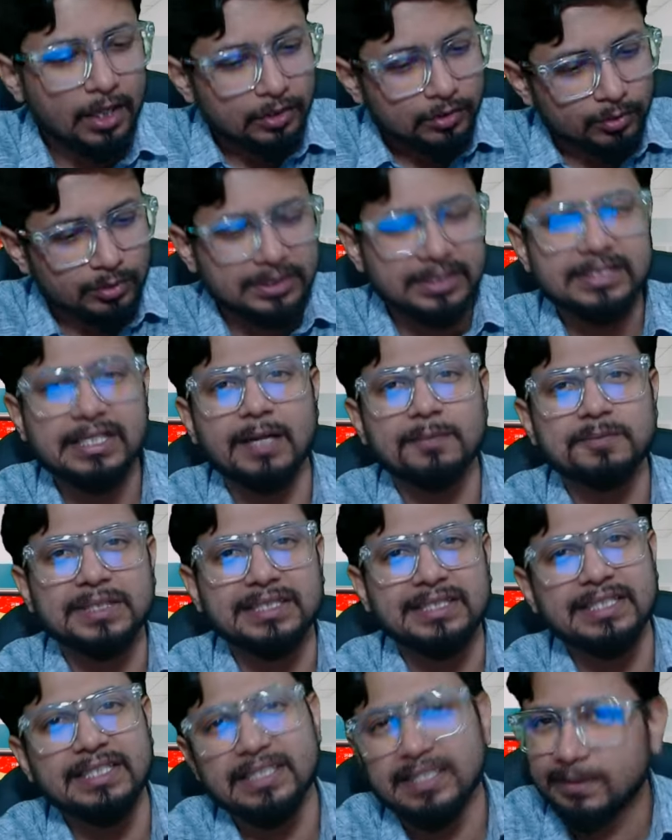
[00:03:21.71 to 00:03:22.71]
तो उस हिसाब से
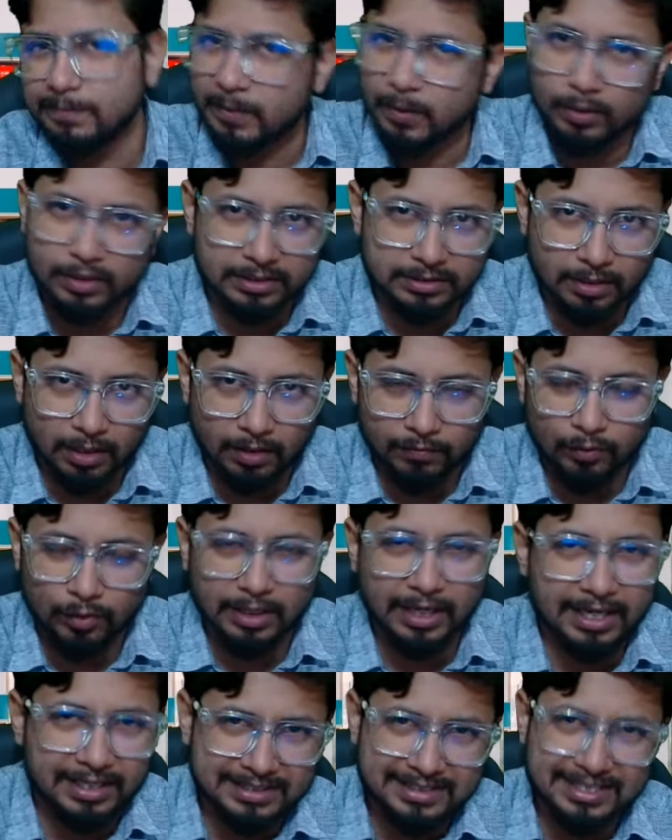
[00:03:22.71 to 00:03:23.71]
तीन दिन में वो रिजॉल्व
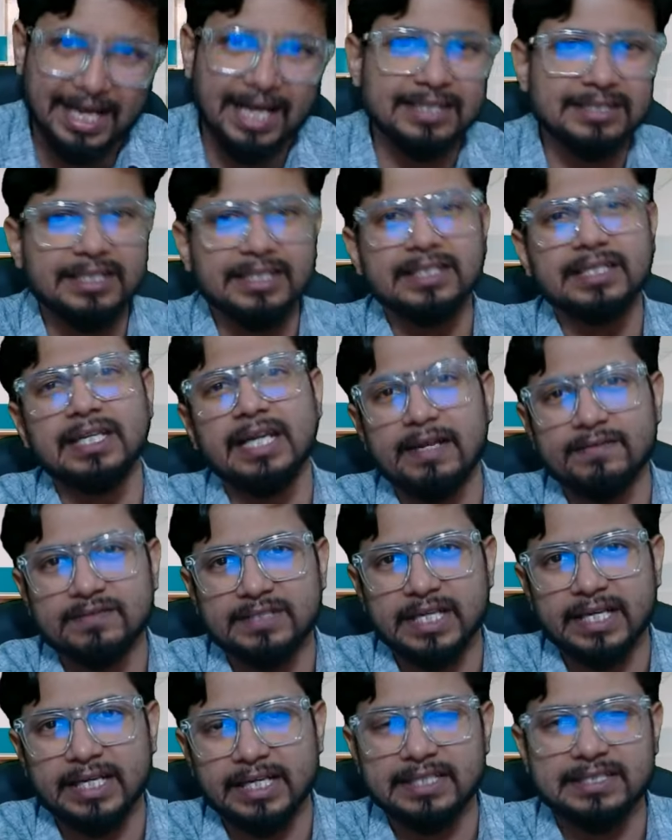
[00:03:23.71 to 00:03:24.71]
होगा अगर सात दिन की लाइफ
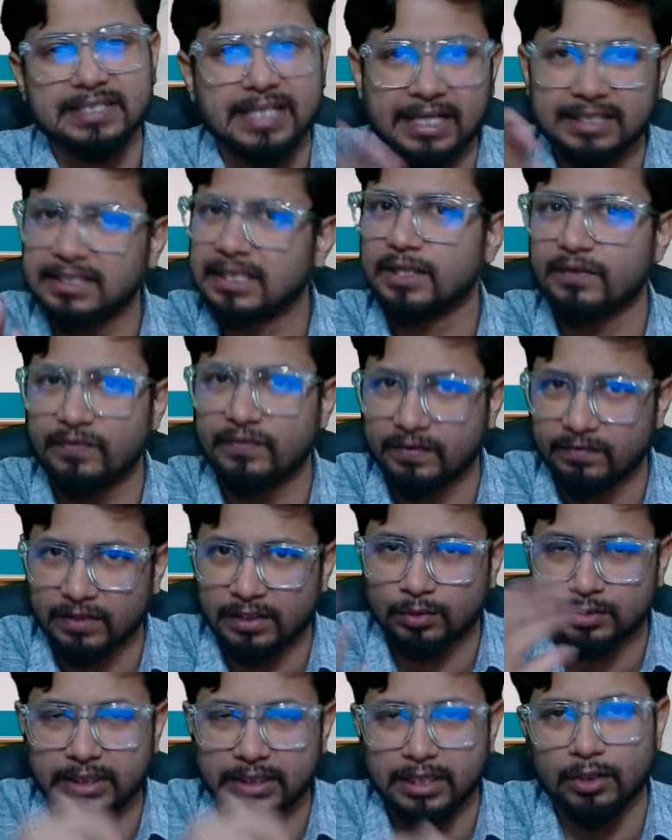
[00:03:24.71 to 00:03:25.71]
साइकिल है सात दिन की फीवर
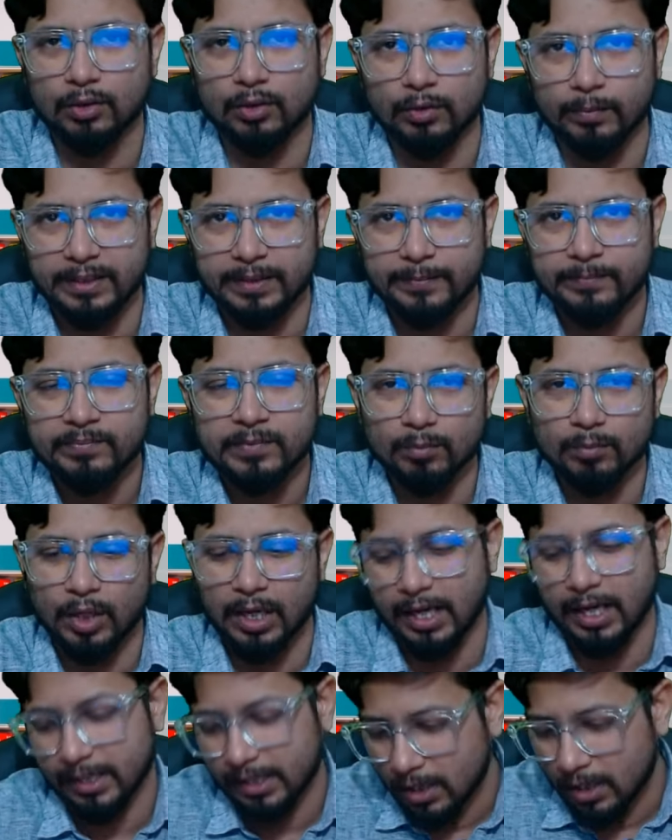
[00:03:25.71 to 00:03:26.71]
होता है लोगों में
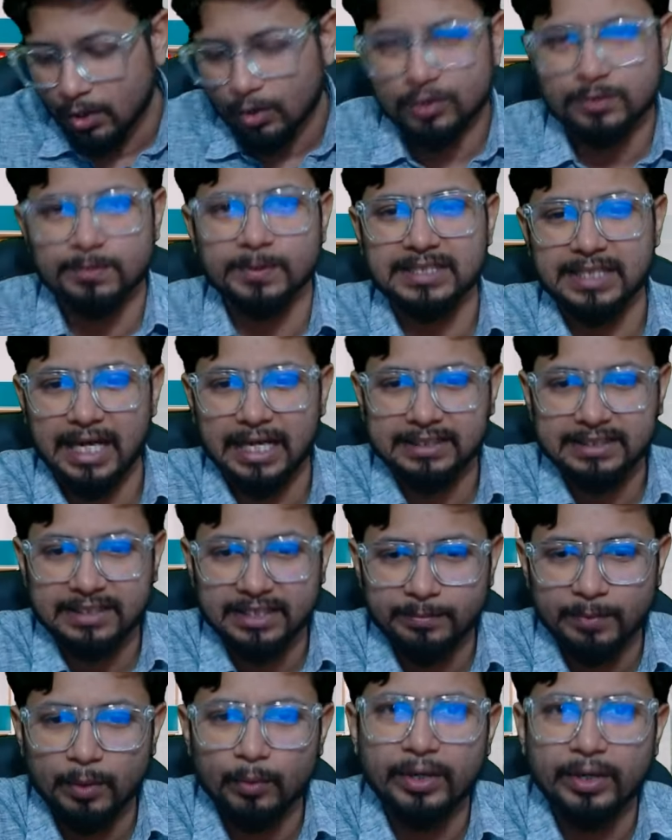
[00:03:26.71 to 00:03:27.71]
बुखार उसमें सात
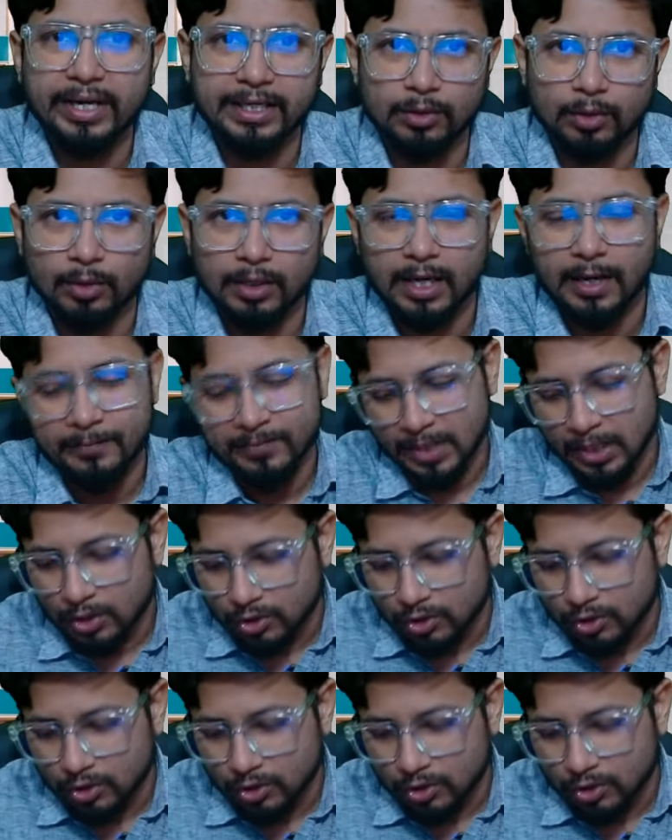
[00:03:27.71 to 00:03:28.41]
दिन में वो एंड होगा